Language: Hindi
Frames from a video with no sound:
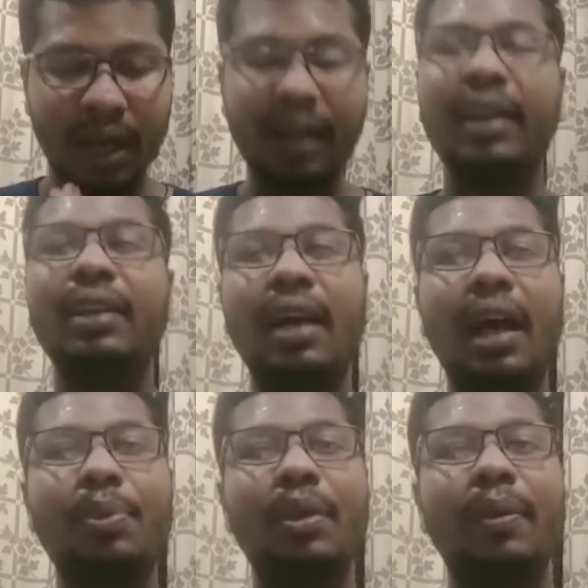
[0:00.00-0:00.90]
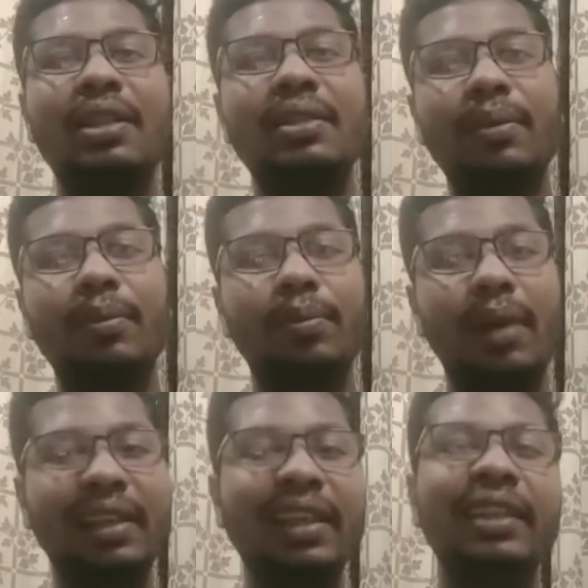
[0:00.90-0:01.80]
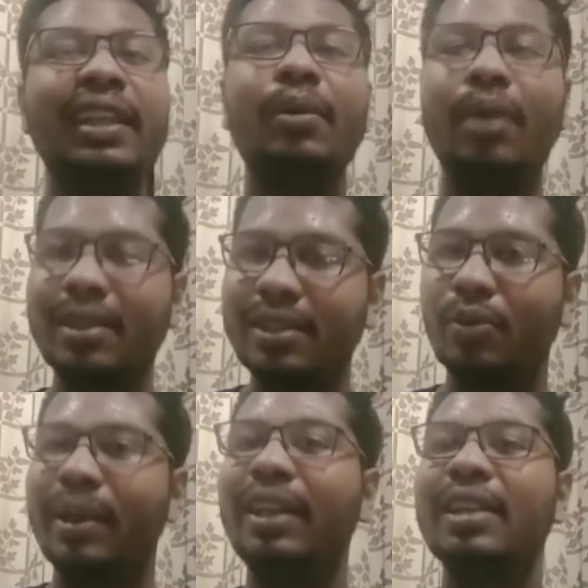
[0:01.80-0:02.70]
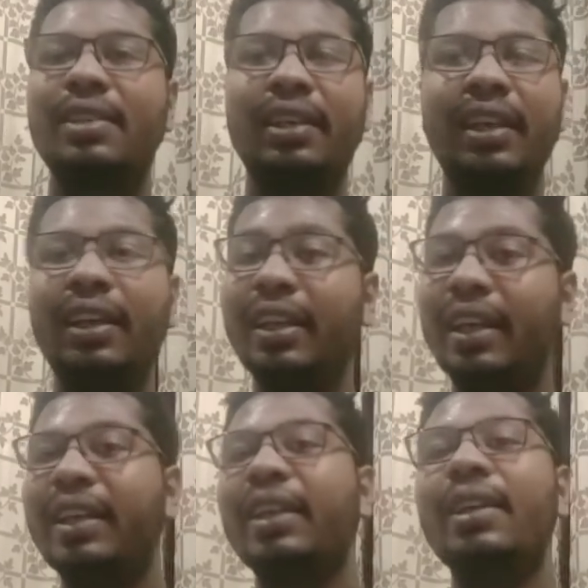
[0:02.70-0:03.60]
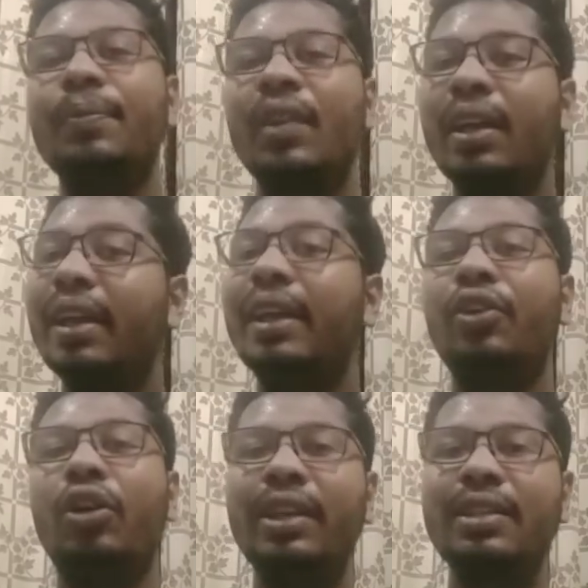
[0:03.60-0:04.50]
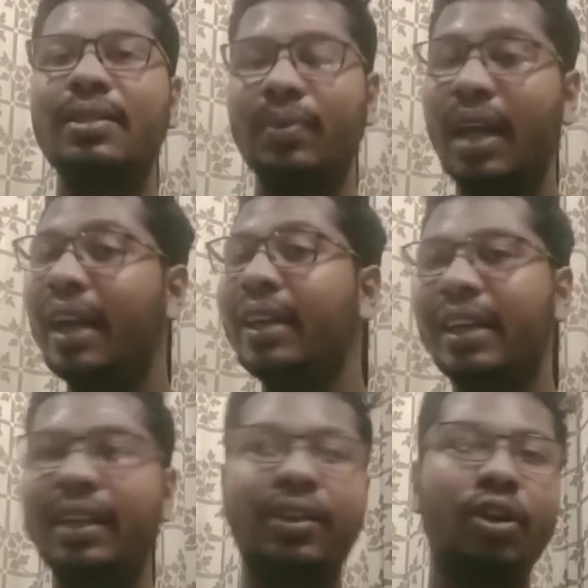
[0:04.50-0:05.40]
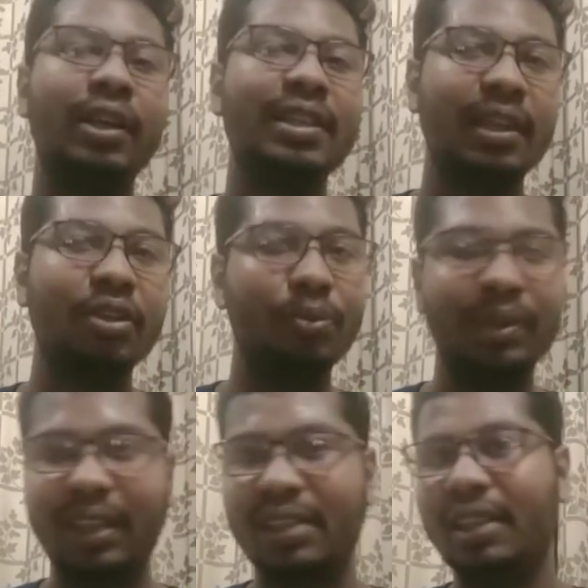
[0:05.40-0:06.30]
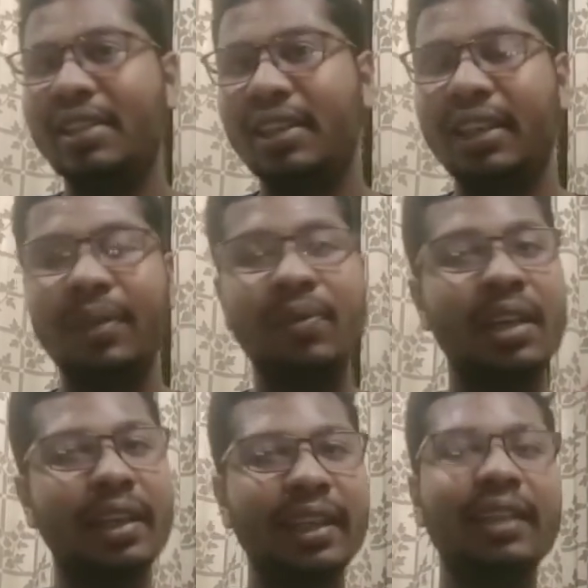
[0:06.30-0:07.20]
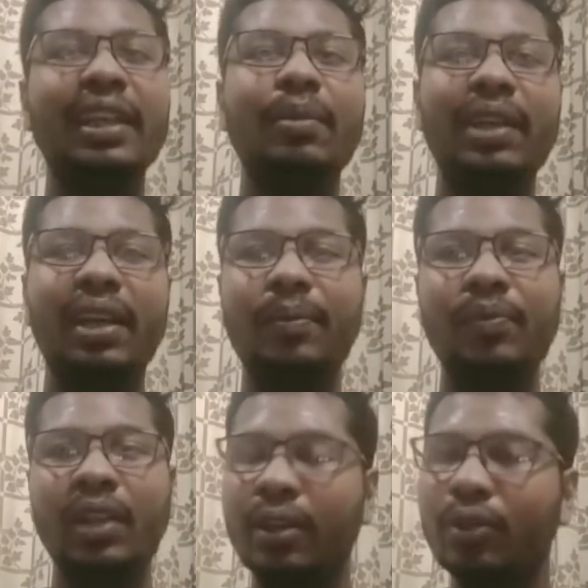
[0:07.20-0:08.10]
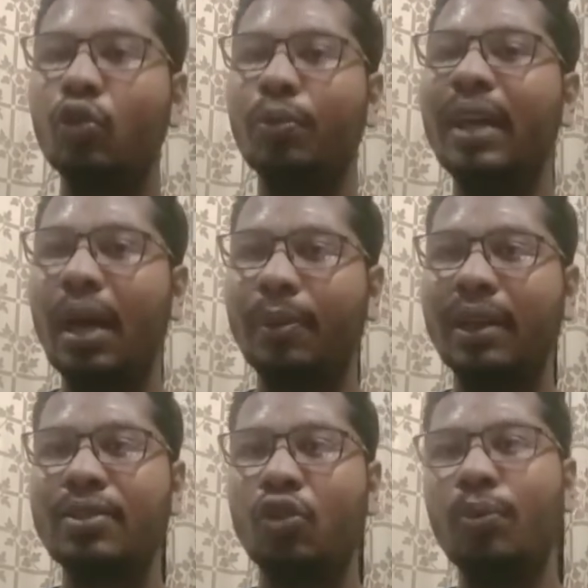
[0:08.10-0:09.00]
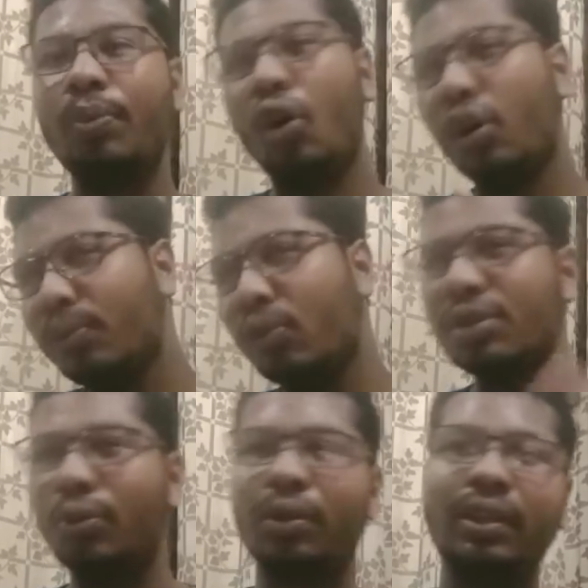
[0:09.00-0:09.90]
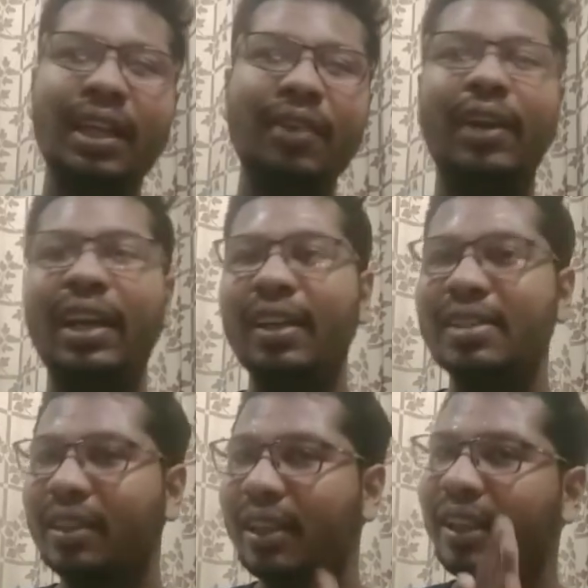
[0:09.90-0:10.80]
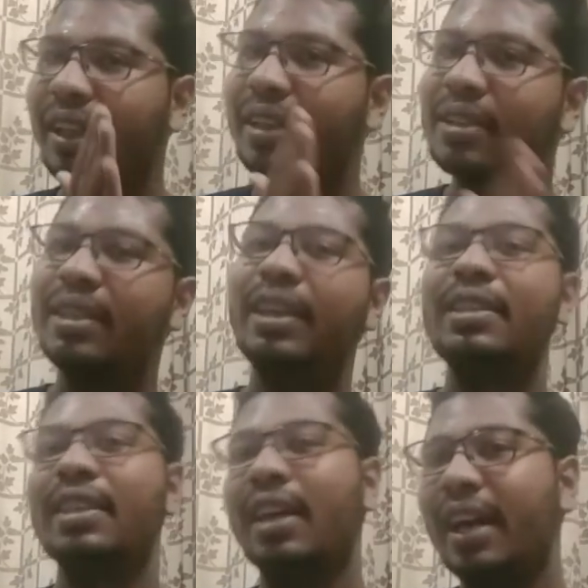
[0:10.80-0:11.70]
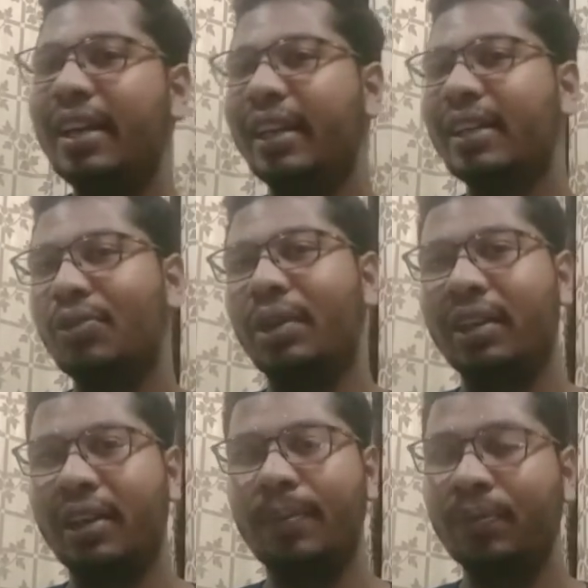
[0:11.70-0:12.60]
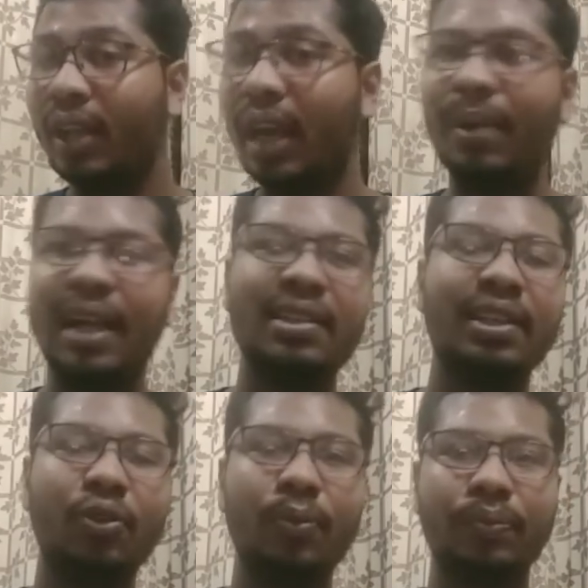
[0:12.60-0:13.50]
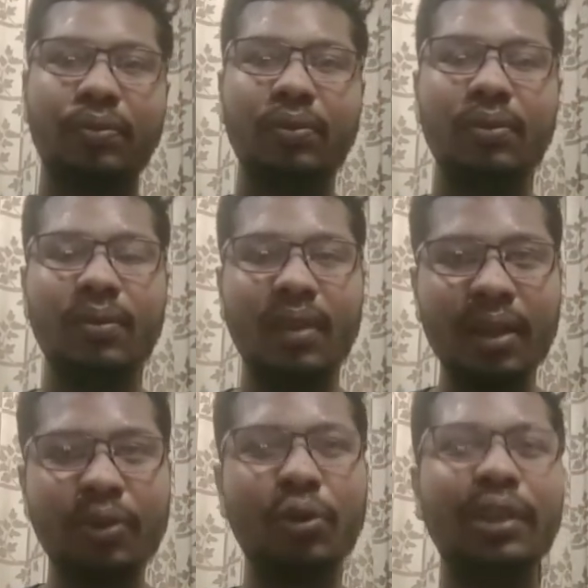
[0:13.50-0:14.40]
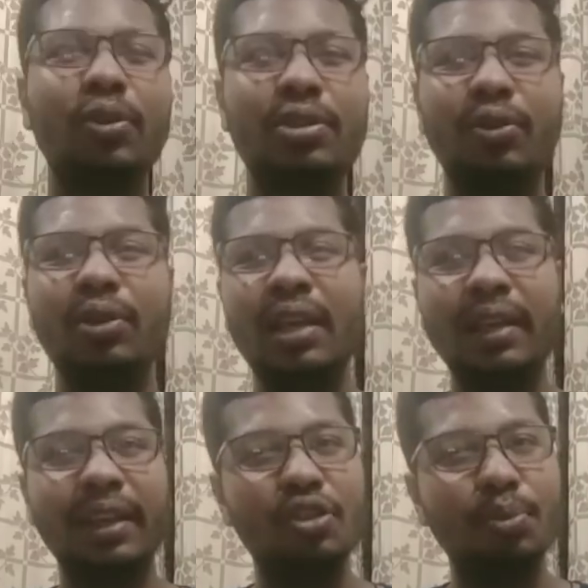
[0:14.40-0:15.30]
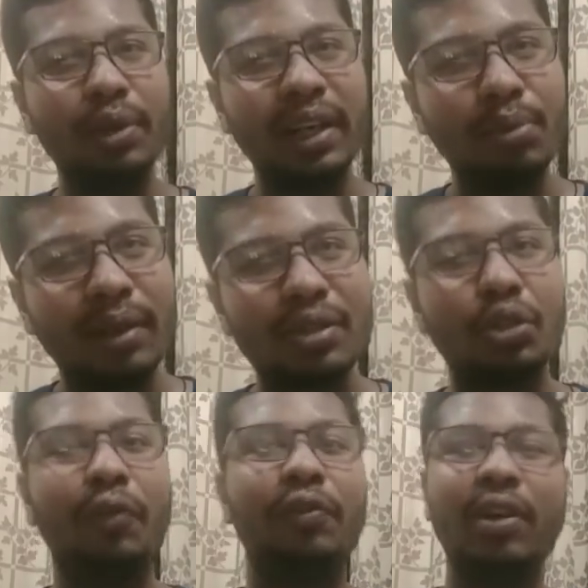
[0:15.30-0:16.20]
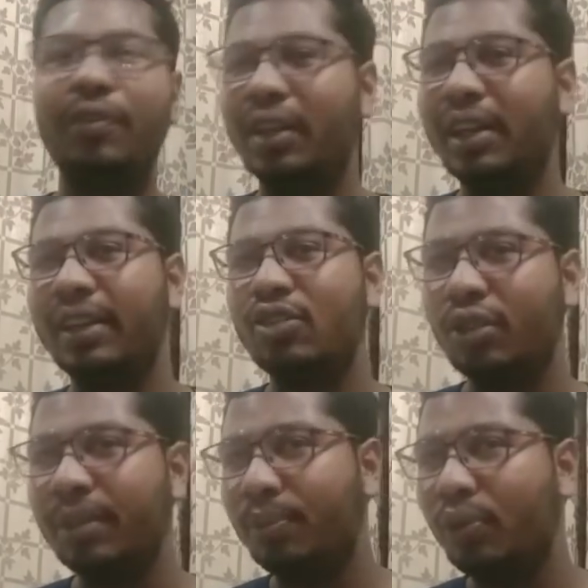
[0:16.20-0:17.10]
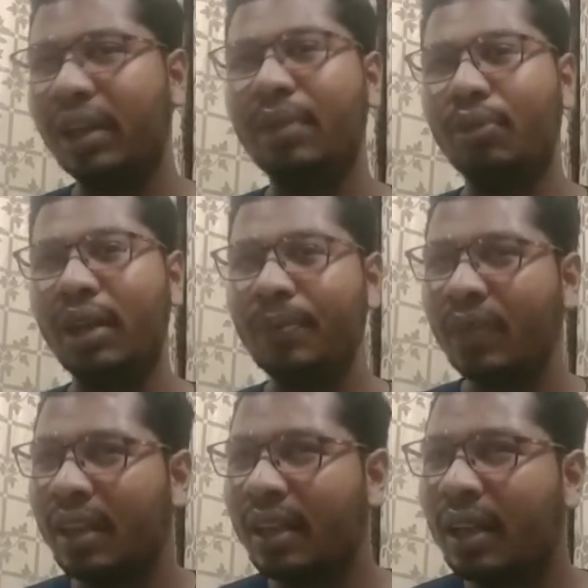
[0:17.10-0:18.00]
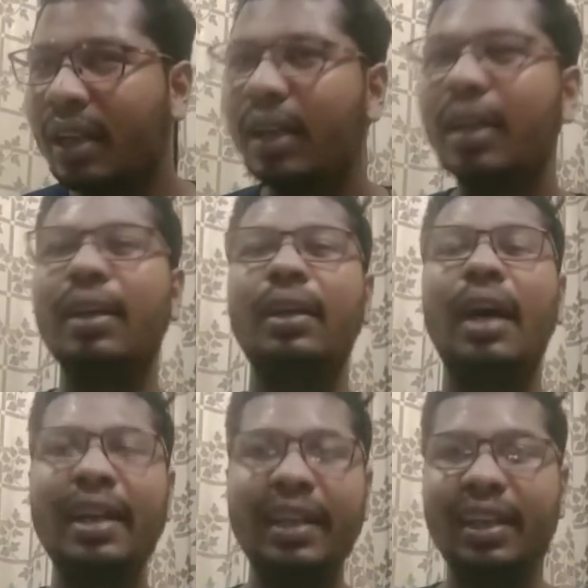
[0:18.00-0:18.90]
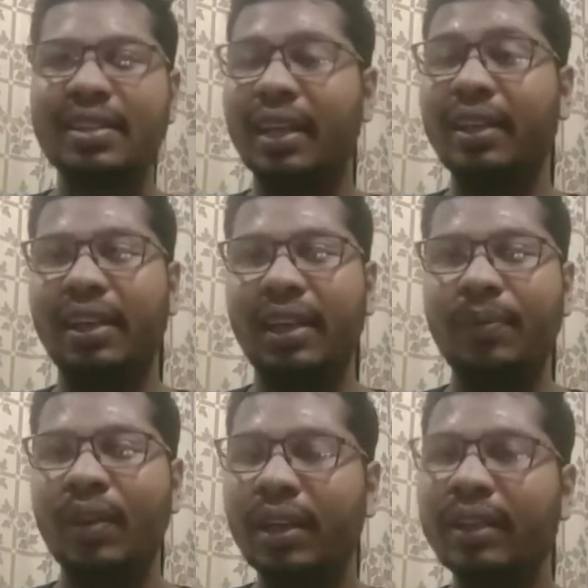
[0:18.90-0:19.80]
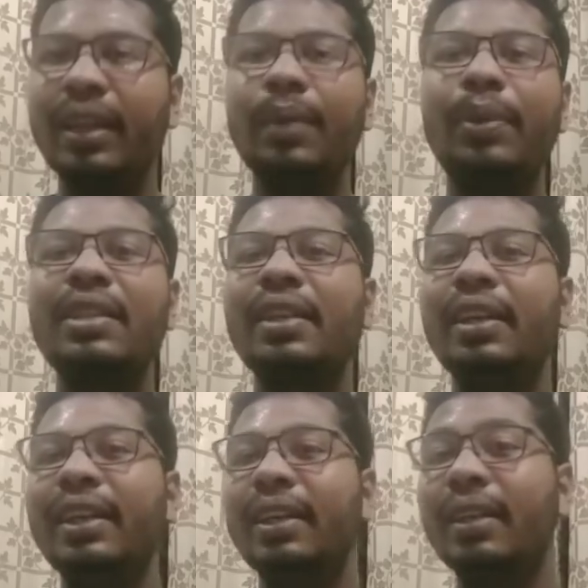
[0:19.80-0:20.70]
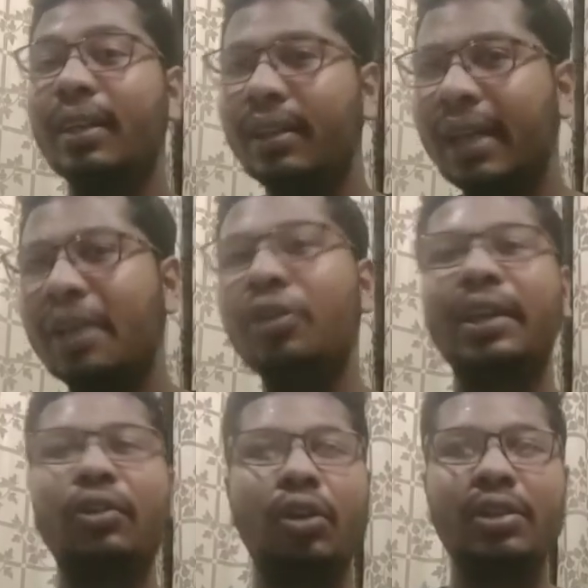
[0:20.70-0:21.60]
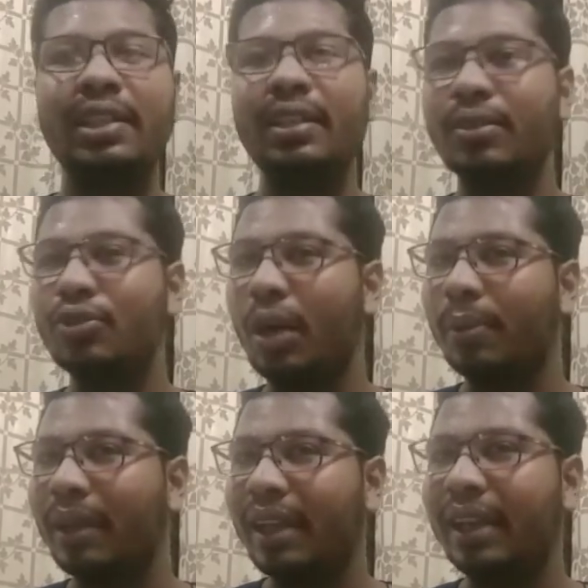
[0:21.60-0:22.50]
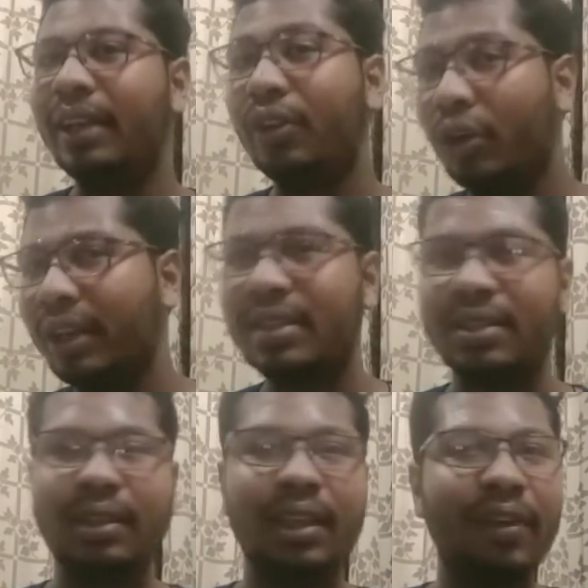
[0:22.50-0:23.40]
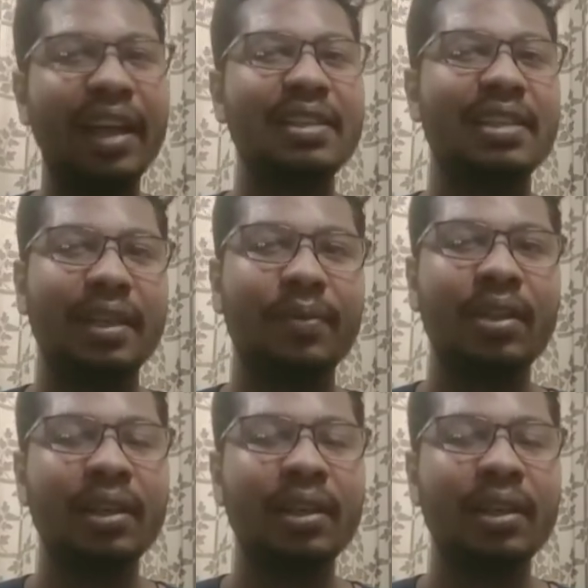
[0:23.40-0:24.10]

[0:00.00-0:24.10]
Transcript: अगर आपके पास बाकी की तीन ब्रांचेज जो मैंने लिस्ट करी यानी इलेक्ट्रिकल इलेक्ट्रॉनिक्स एंड इलेक्ट्रॉनिक्स एंड कम्युनिकेशन इंजीनियरिंग ये तीन भी हैं तो भी आपका स्कोप ऑलमोस्ट उतना ही वाइड है जितना कि एक सी या आई के स्टूडेंट का अब ऐसा क्यों क्योंकि दोस्तों ये जो पूरा का पूरा सॉफ्टवेयर वर्ल्ड है जो कि पूरा का पूरा आईटी का सेक्टर है ये बेसिकली नैनो टेक्नोलॉजी जो आपके इलेक्ट्रॉनिक्स डिवाइसेस हैं